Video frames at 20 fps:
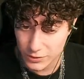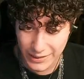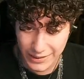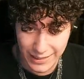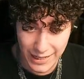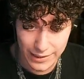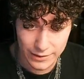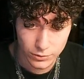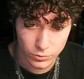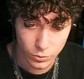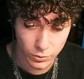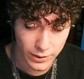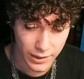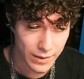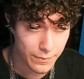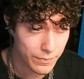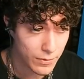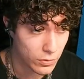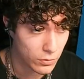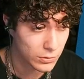diretto che
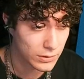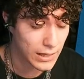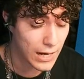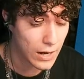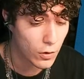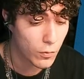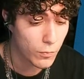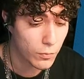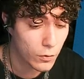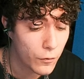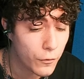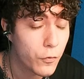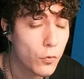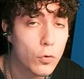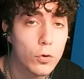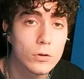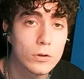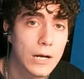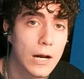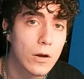ebbi con Dragon Ball fu
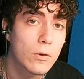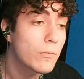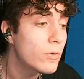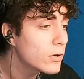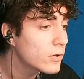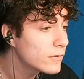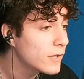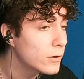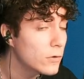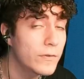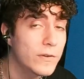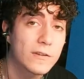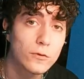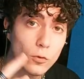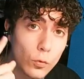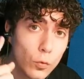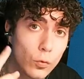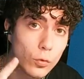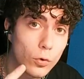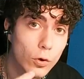con Dragon Ball Xenoverse
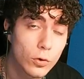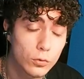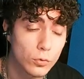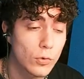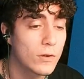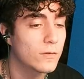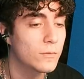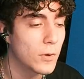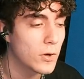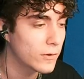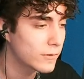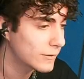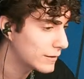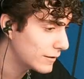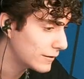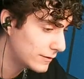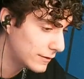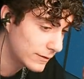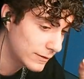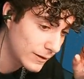1 su Xbox
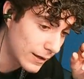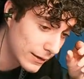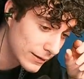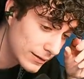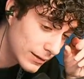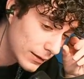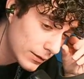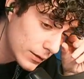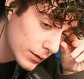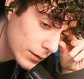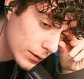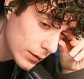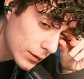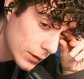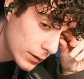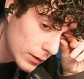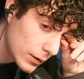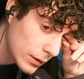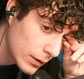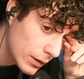360.
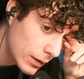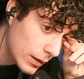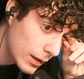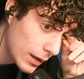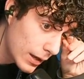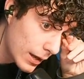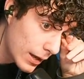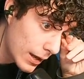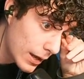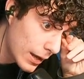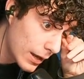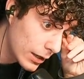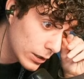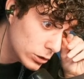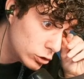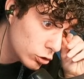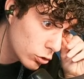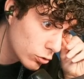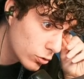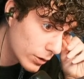E,
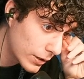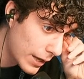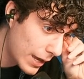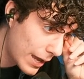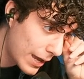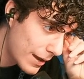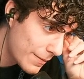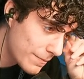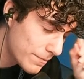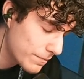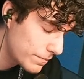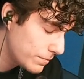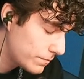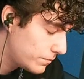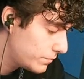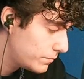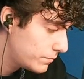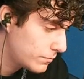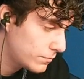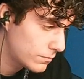gioco che
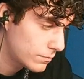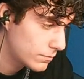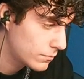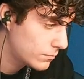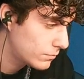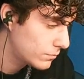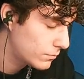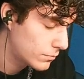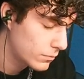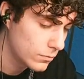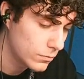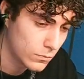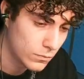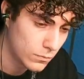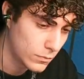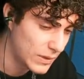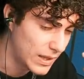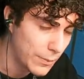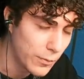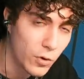
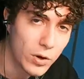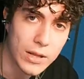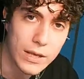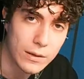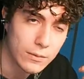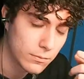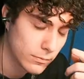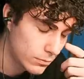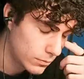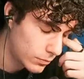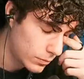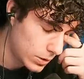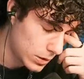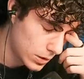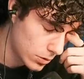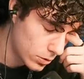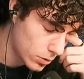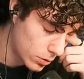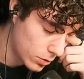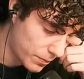demolì
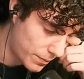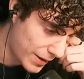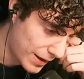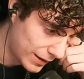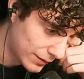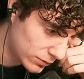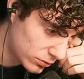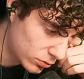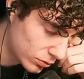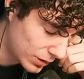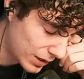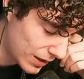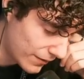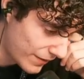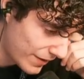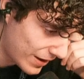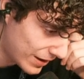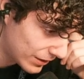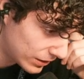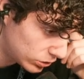io penso di
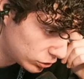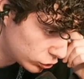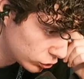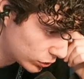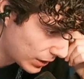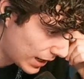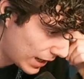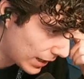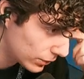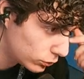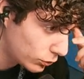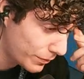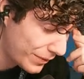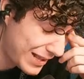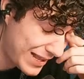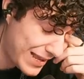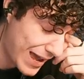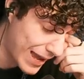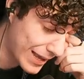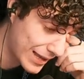aver giocato
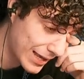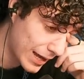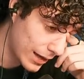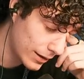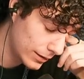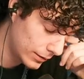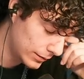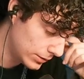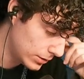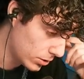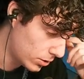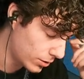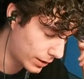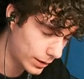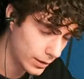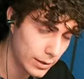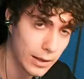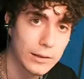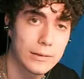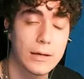migliaia di
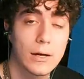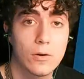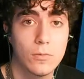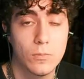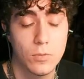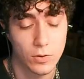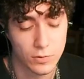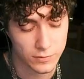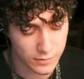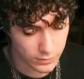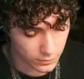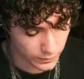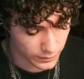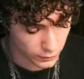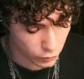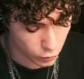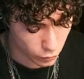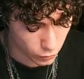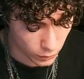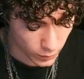ore a Dragon Ball
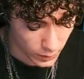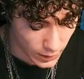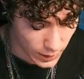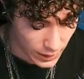Xenoverse 1